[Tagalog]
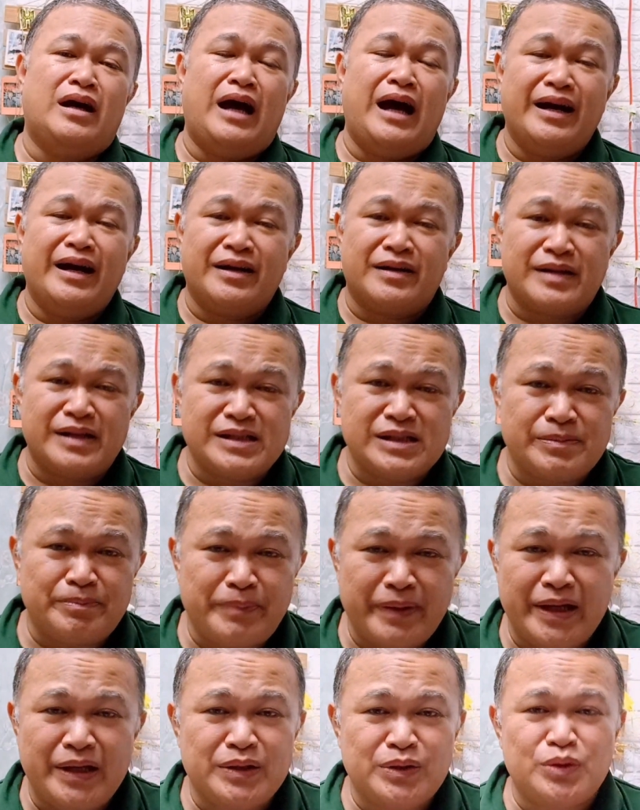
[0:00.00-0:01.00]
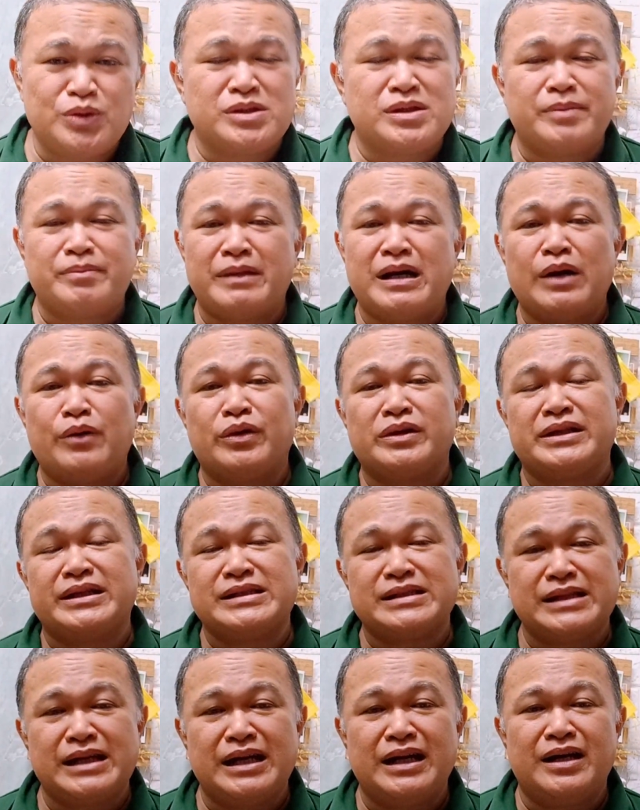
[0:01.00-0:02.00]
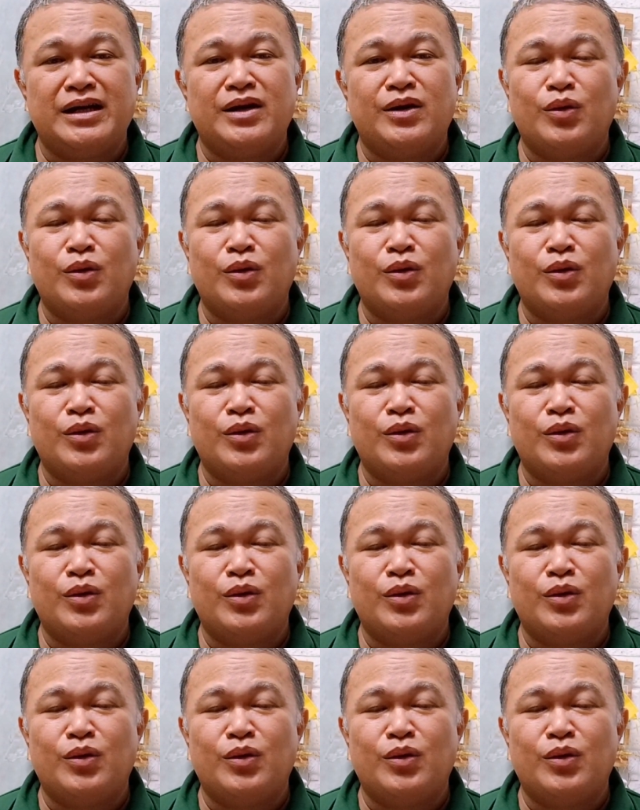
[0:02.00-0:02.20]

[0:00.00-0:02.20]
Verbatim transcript: ang respeto sa bawat isa.